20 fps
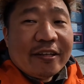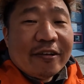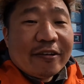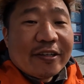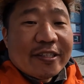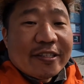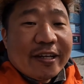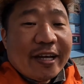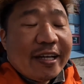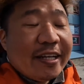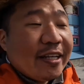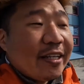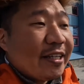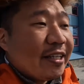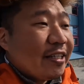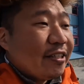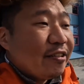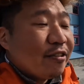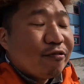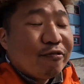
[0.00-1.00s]
여기서
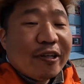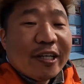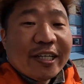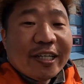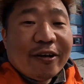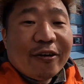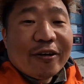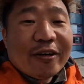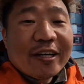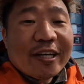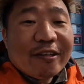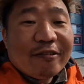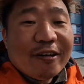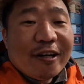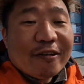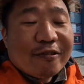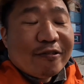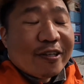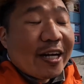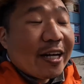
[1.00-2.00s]
헬기를 구하기
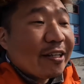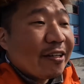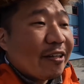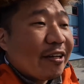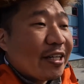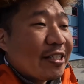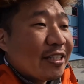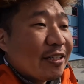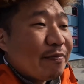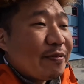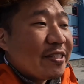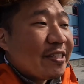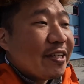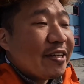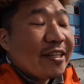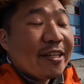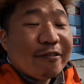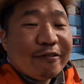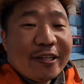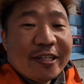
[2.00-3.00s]
어렵기도 하고 가격이 굉장히
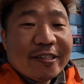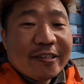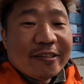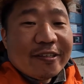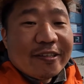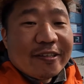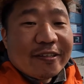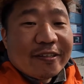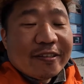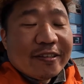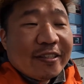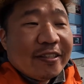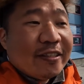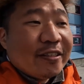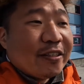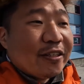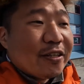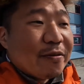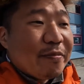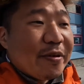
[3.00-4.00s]
비싸다고 해서
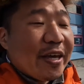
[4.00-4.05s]
어,